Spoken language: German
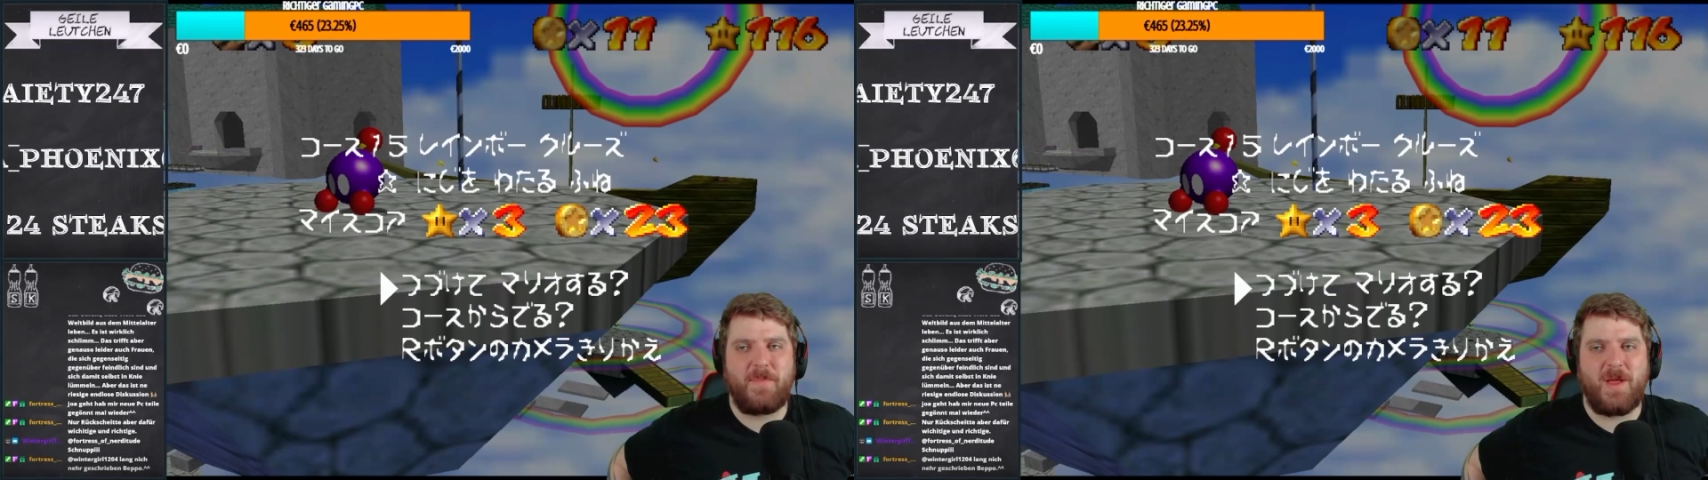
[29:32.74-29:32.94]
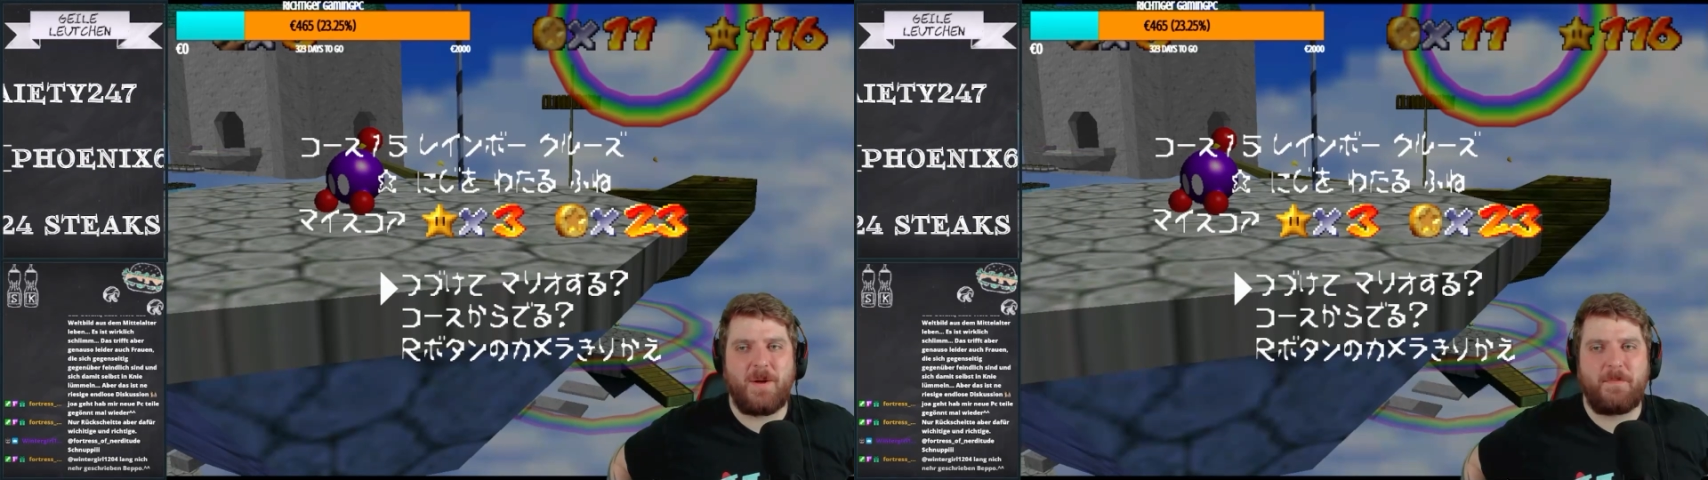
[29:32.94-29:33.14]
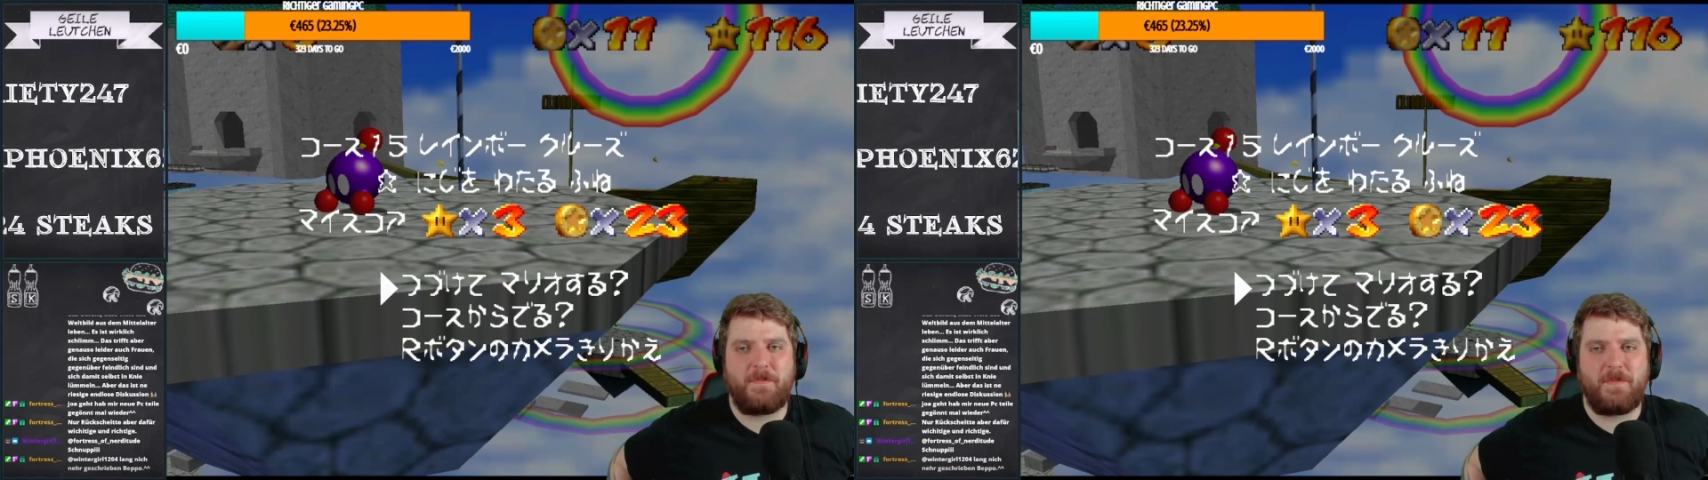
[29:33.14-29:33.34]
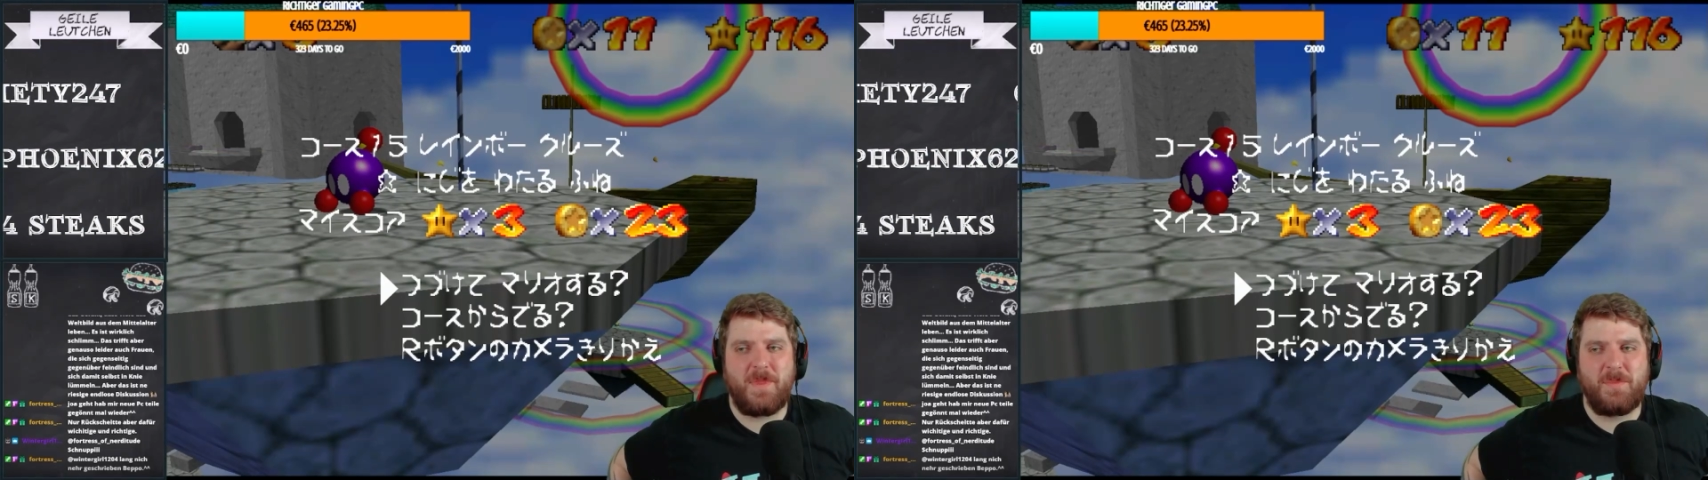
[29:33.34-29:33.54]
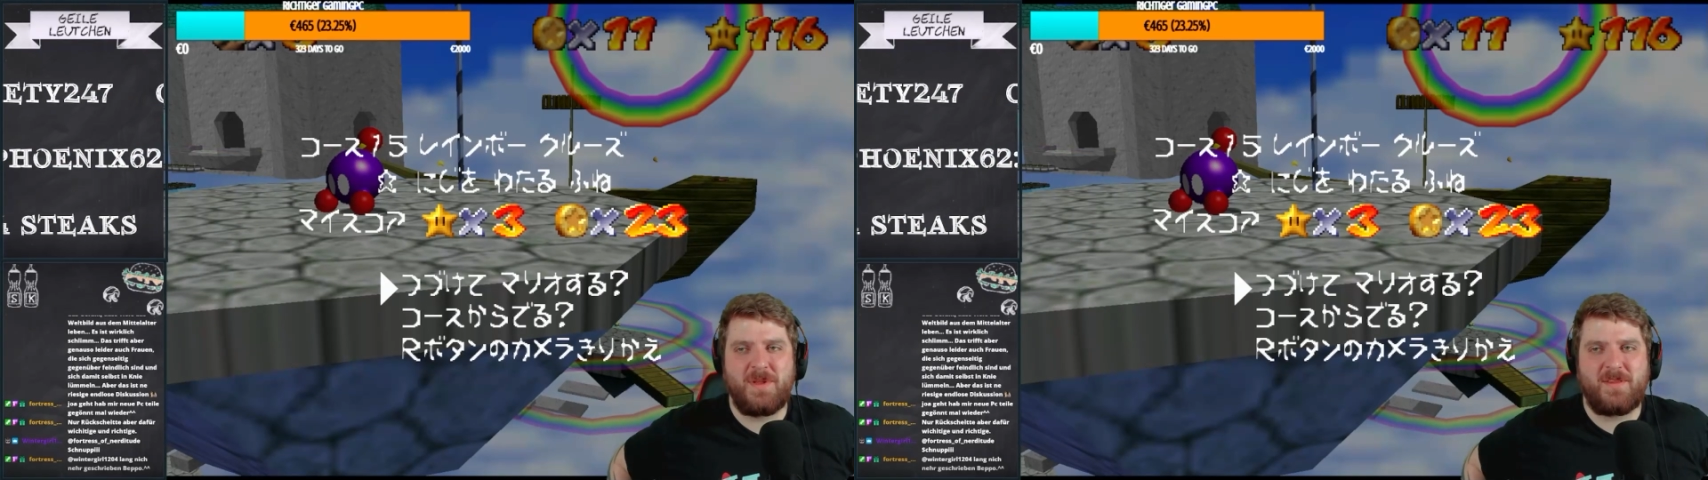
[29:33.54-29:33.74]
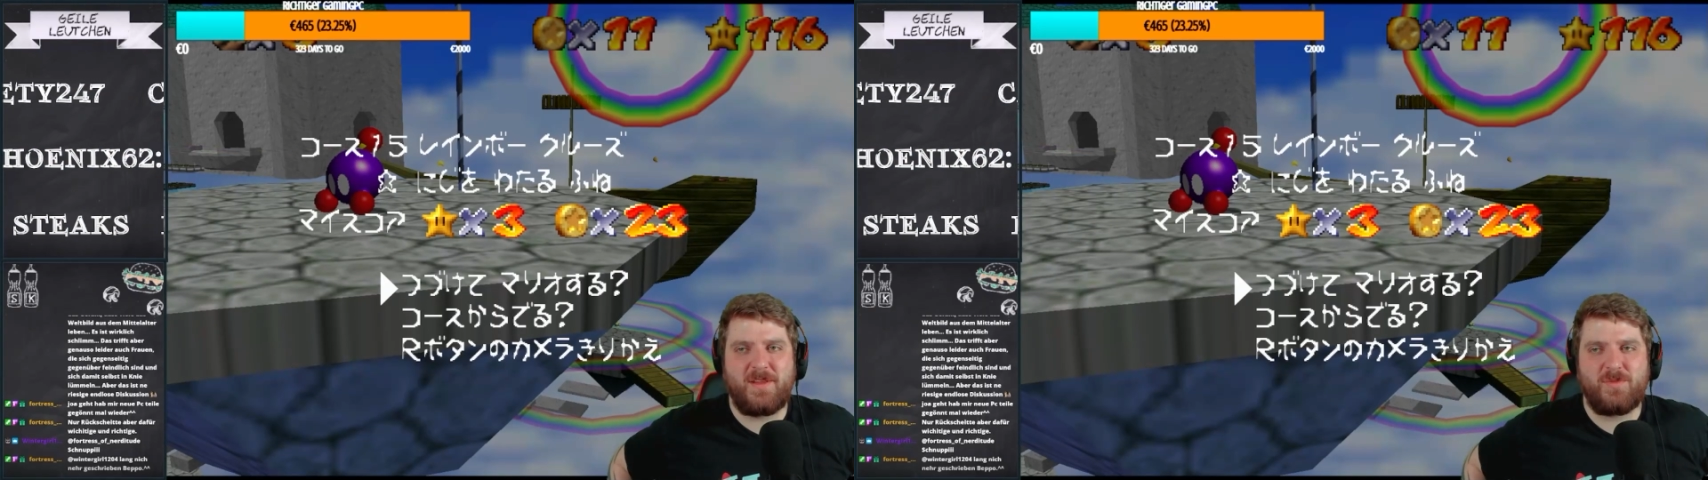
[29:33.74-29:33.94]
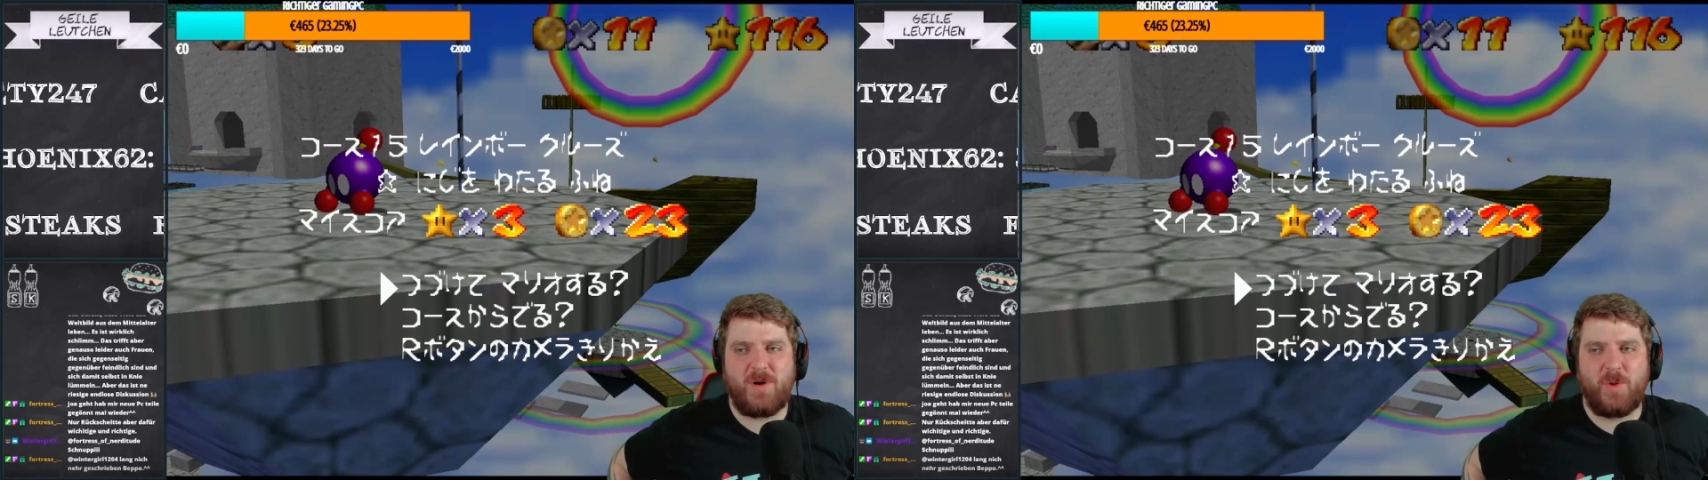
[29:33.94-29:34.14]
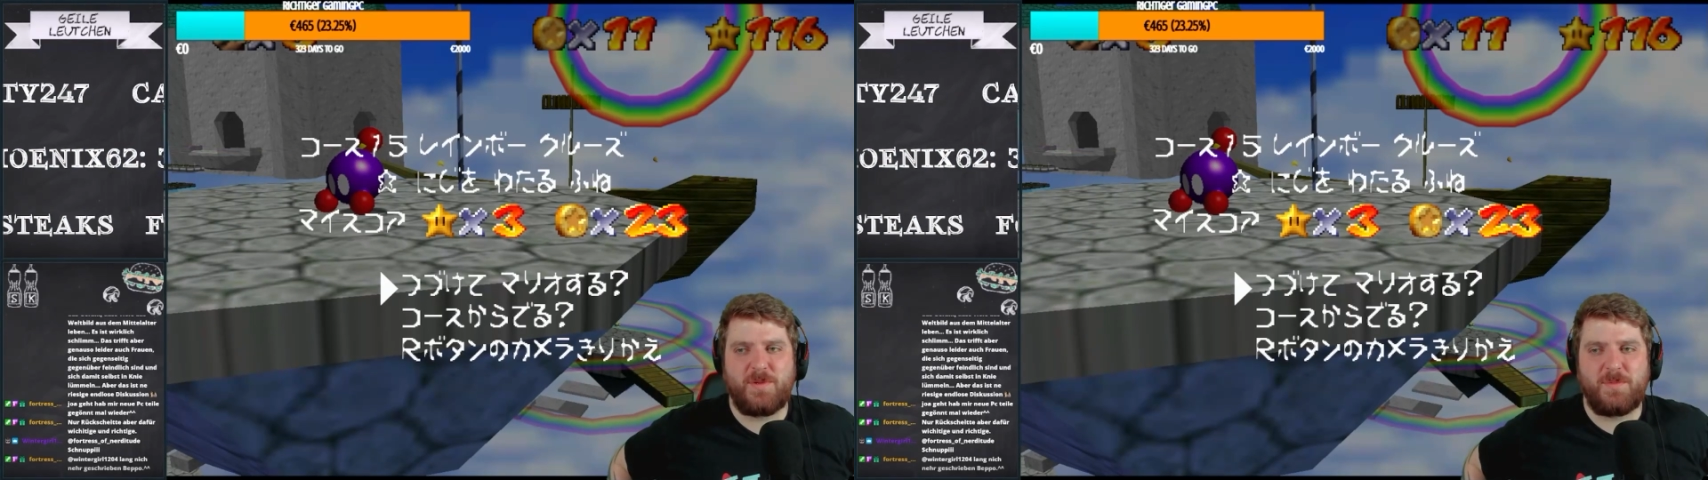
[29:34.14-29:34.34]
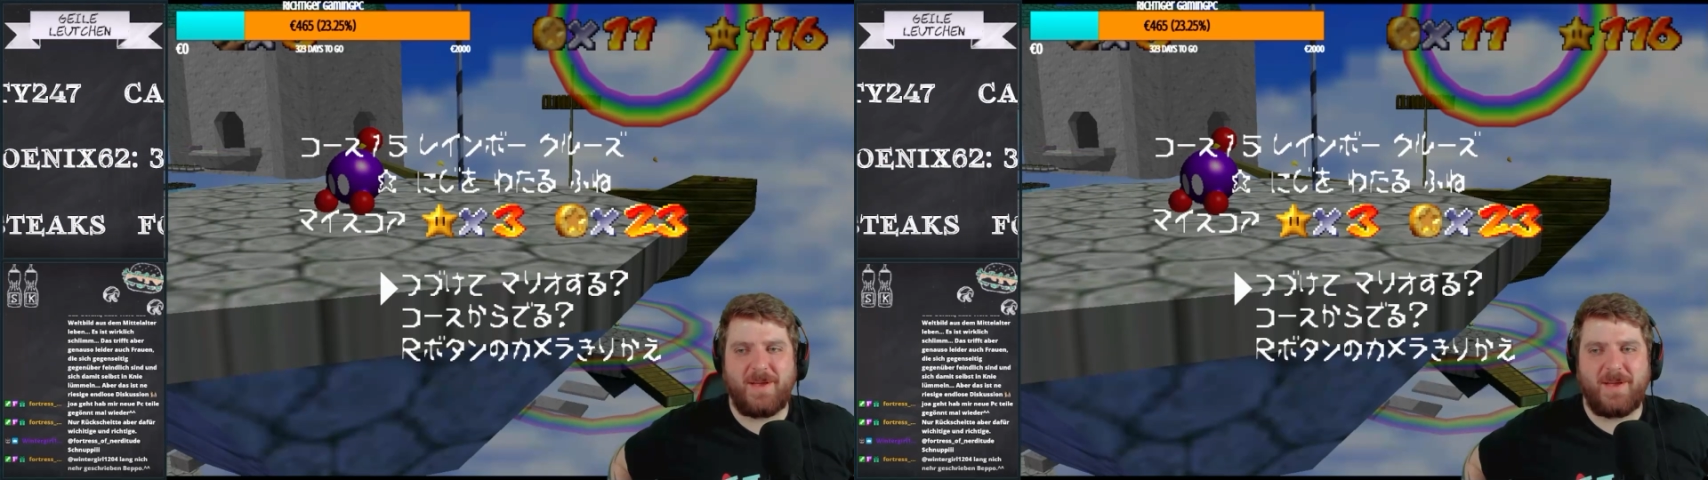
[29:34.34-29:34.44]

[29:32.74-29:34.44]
ähm, im Internet überhaupt die